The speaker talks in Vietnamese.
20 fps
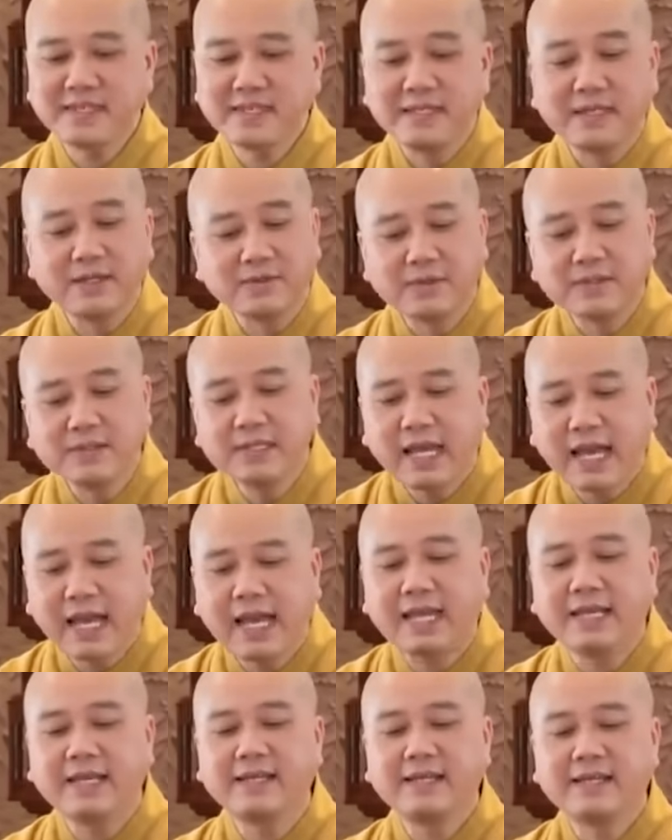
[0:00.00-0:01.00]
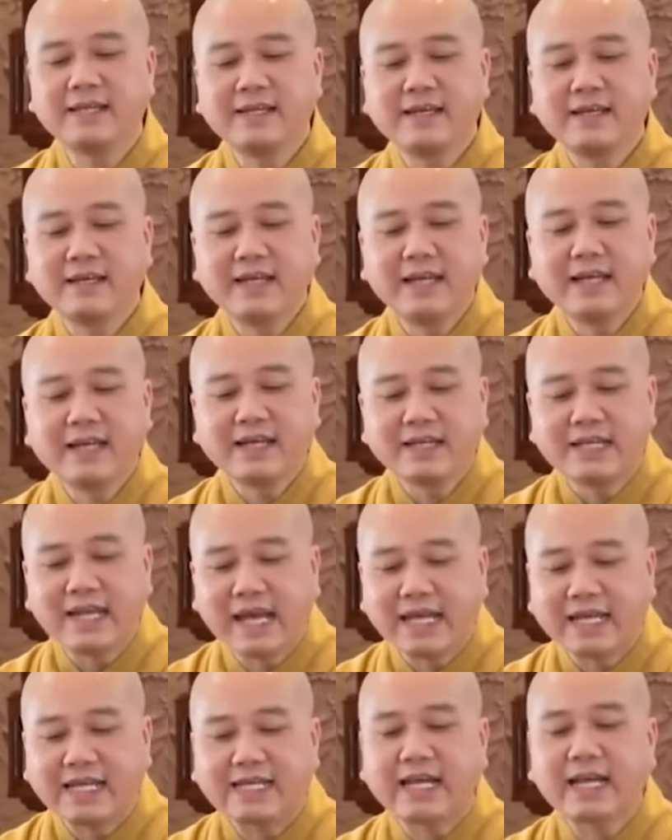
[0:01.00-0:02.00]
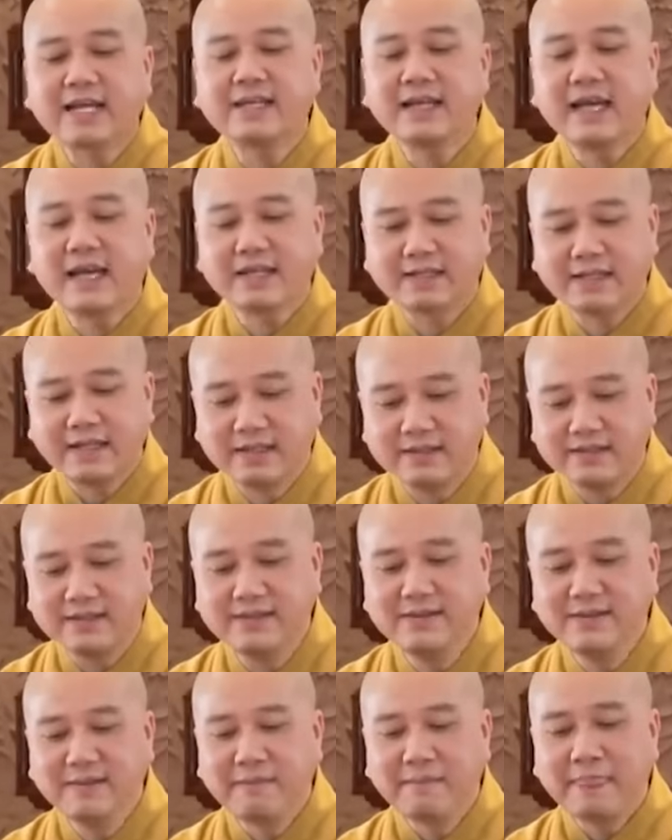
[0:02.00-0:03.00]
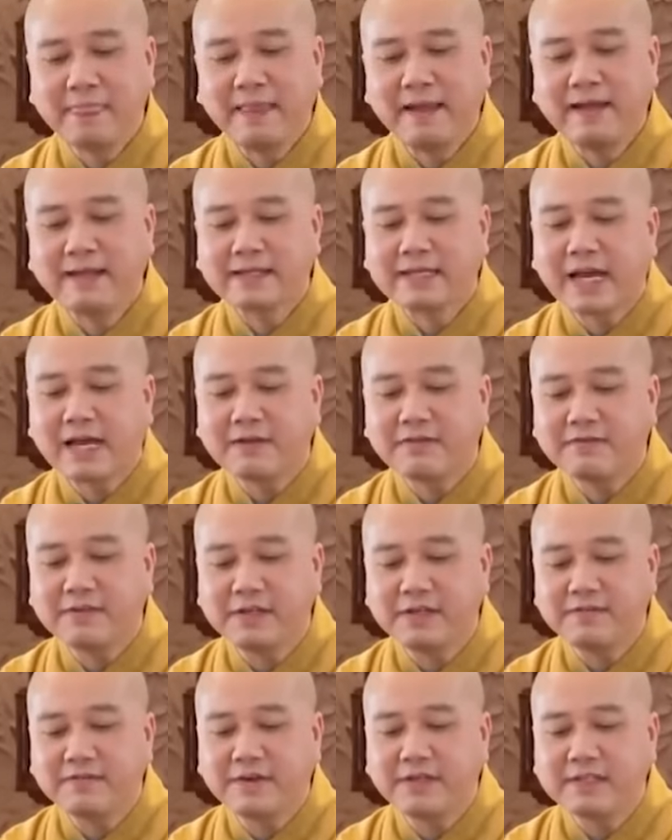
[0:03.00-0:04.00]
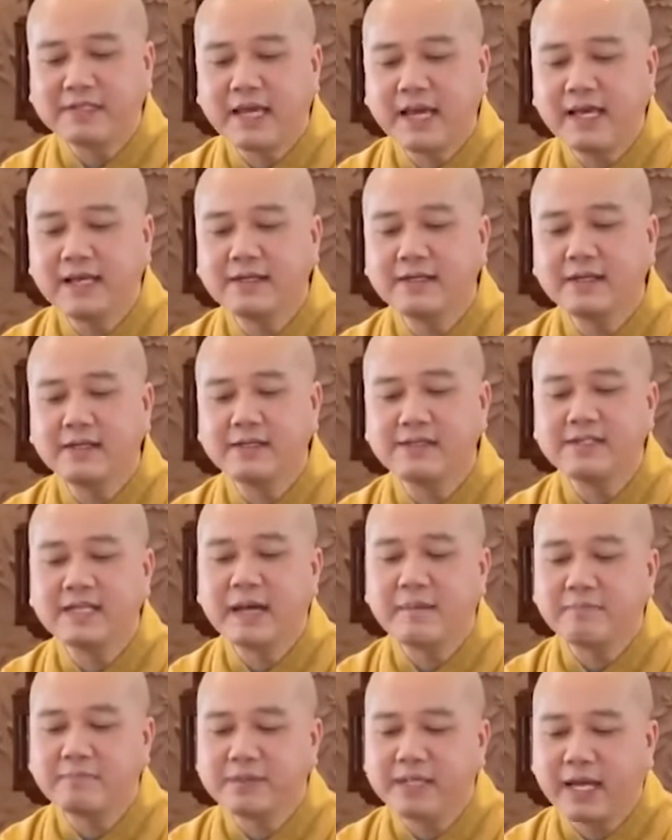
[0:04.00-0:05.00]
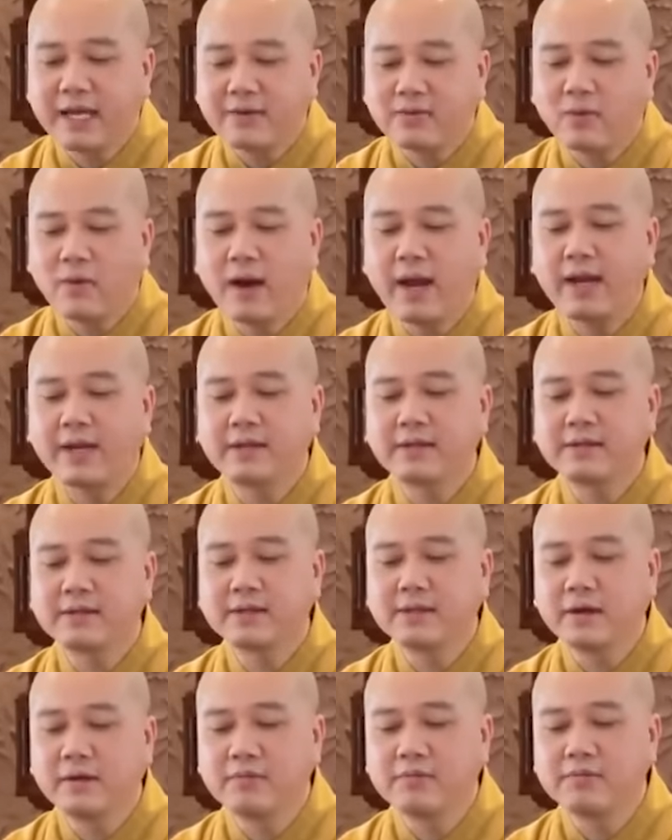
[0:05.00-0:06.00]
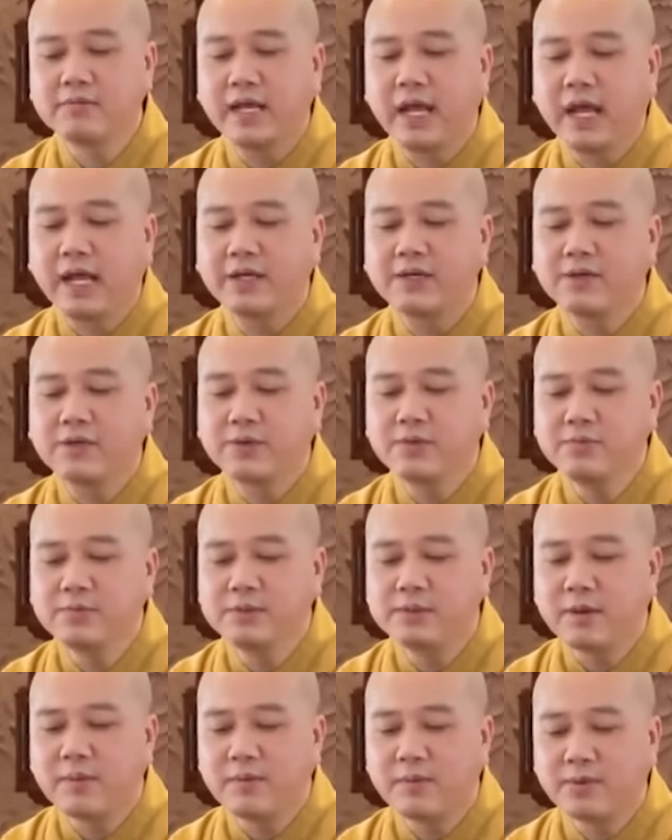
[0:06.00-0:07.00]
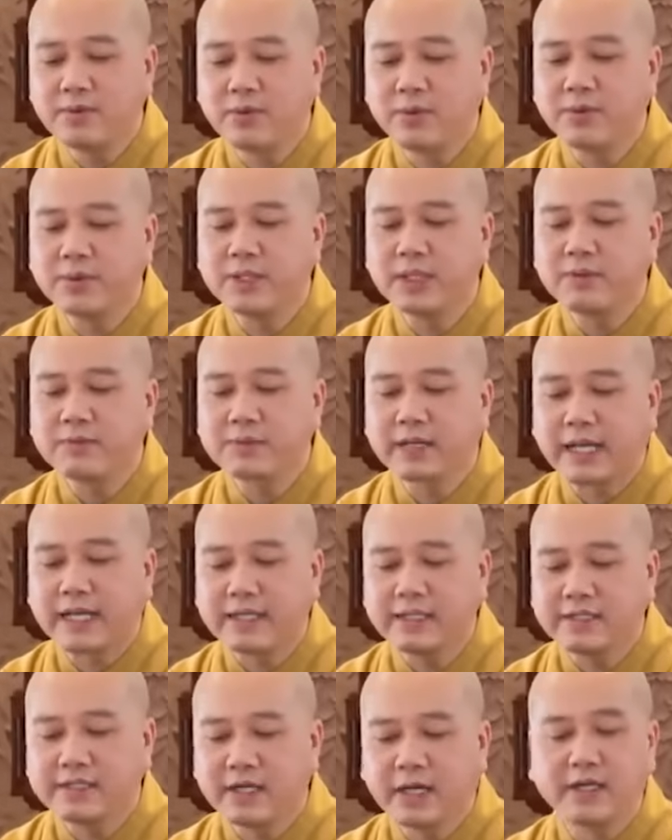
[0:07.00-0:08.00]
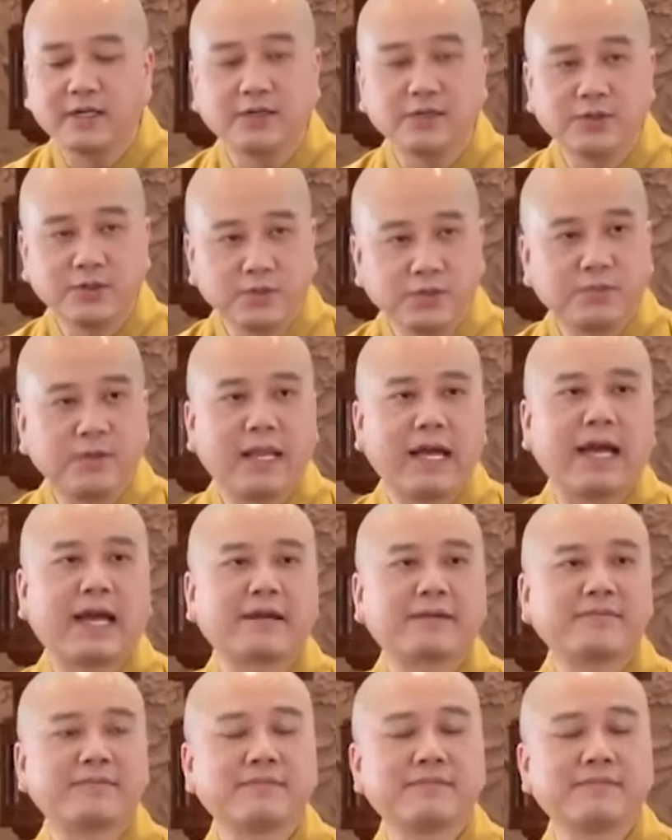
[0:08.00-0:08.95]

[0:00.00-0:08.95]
điều thứ hai này các đệ tử các vị phải chế ngự năm giác quan không để chúng dông rủi theo cảnh trần dục lạc